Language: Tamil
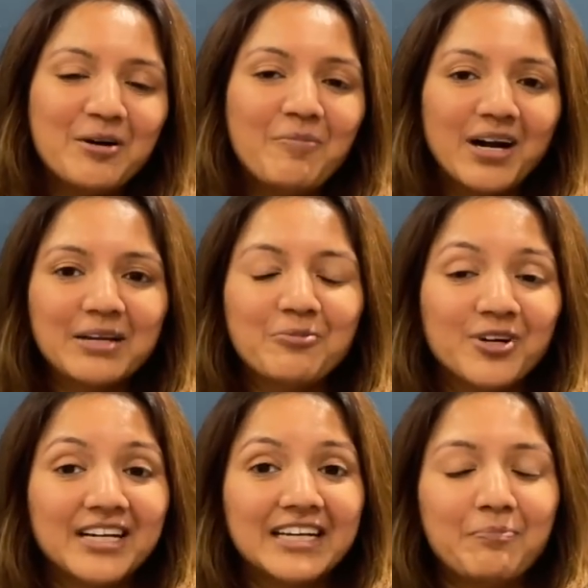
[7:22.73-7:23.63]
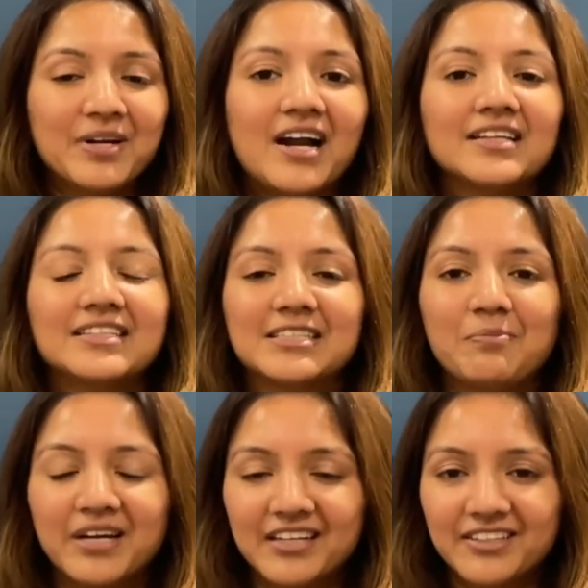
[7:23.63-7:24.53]
மண்டி போட்டுட்டு எப்படி அடுத்த
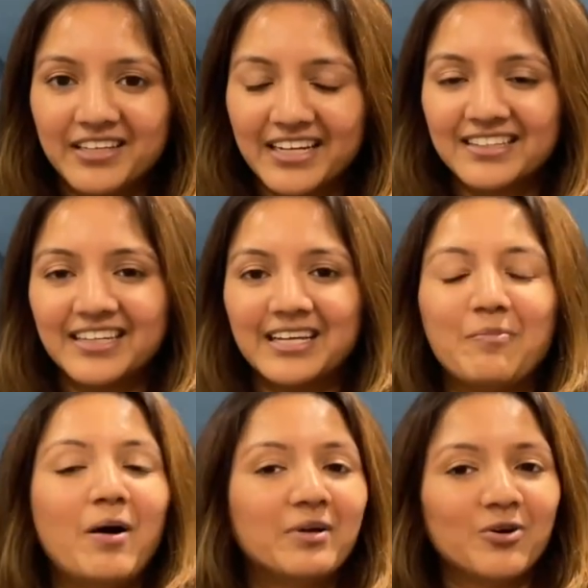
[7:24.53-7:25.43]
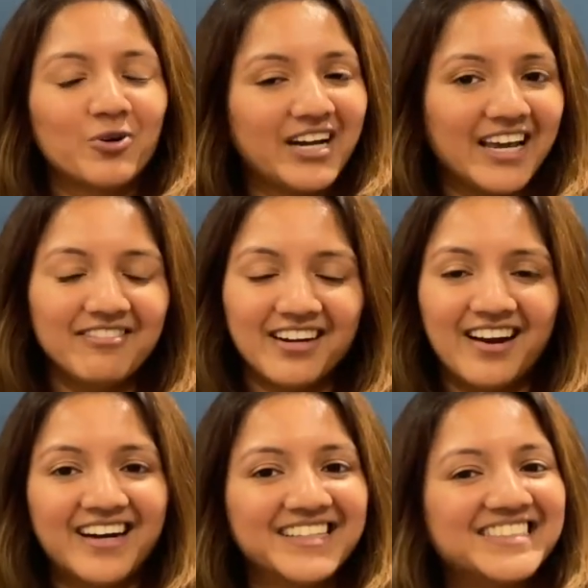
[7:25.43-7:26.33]
ஸ்டெப் எடுத்து வைக்கிறதுன்னு தெரியாமல் அப்படியே ஒரு
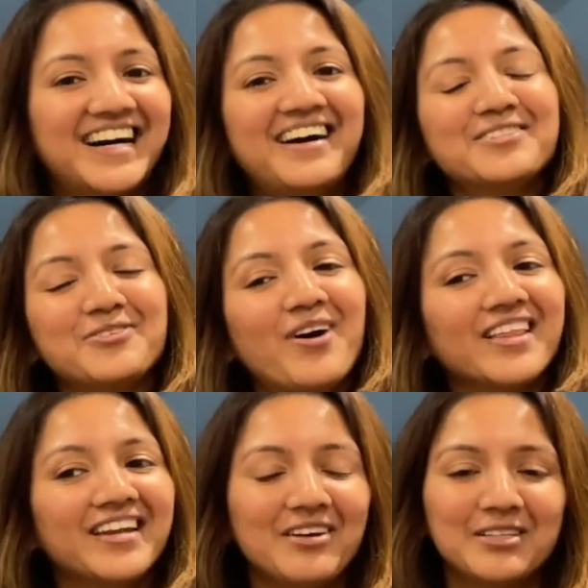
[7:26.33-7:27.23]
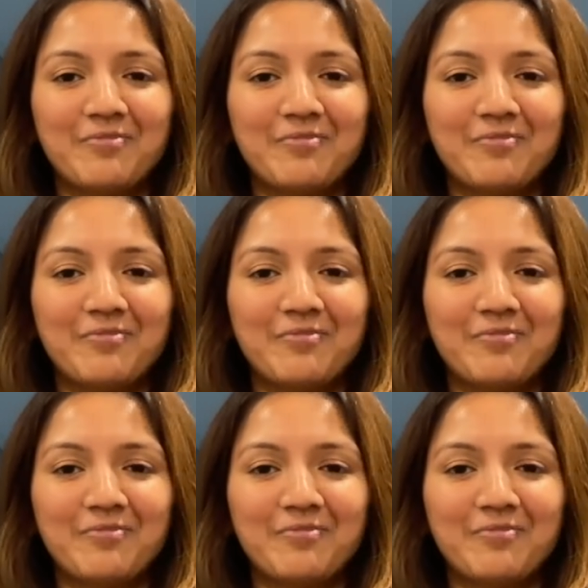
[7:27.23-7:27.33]
டைவெல்லாம் அடித்தான் ஸோ அதெல்லாம் வந்து